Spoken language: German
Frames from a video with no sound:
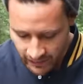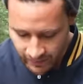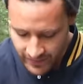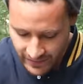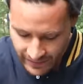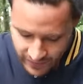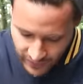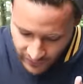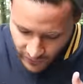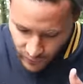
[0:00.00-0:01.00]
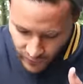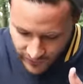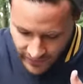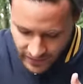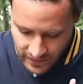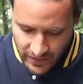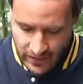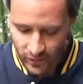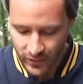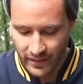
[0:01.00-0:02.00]
ähm, ist es ganz gut, wenn
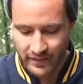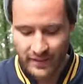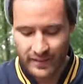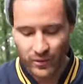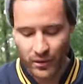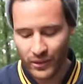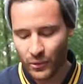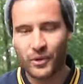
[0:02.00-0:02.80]
ihr euer Gesicht, eure,